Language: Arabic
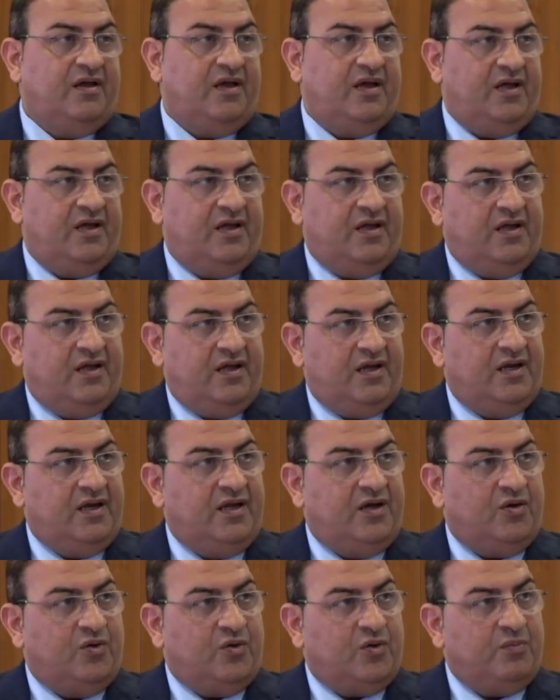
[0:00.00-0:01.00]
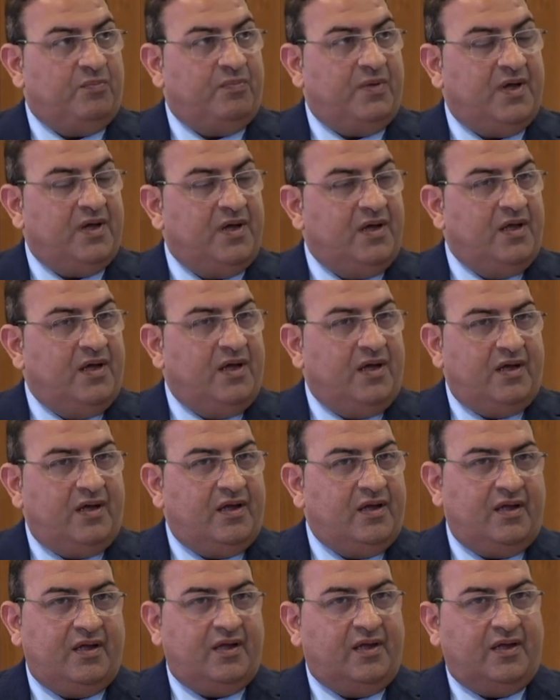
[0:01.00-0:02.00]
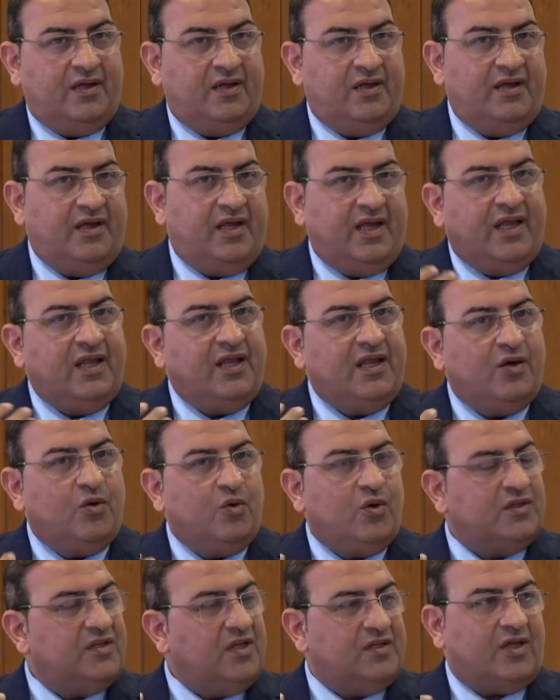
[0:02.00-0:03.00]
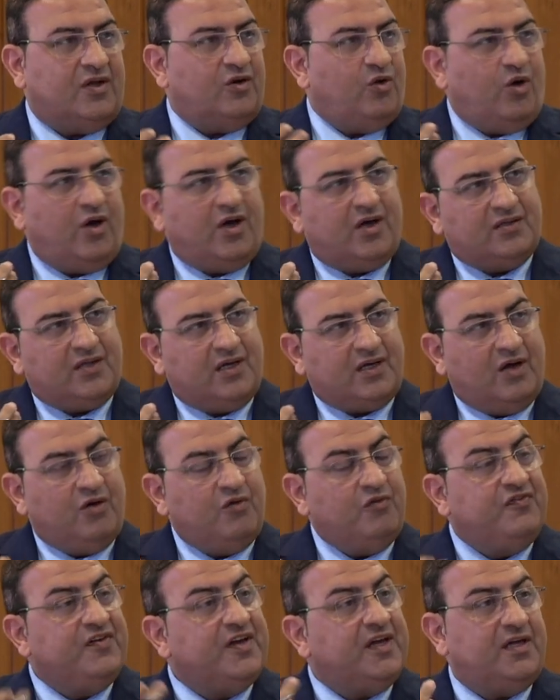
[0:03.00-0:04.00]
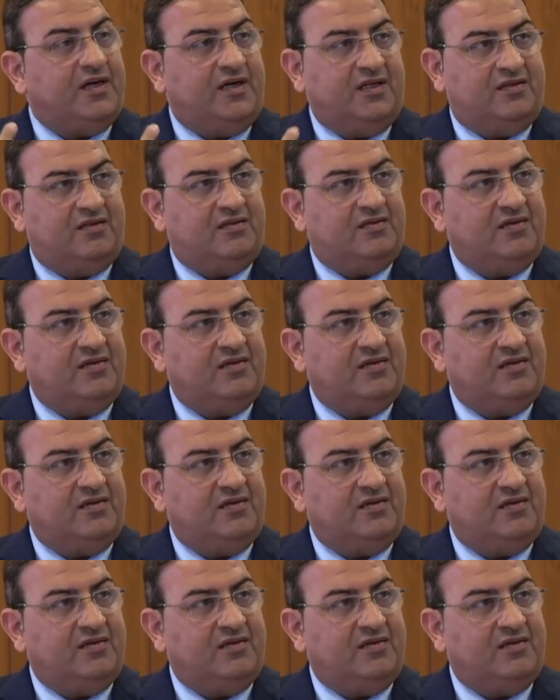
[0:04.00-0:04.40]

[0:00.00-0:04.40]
آه، الى اوروبا ايه هو تطلعاتك او فكره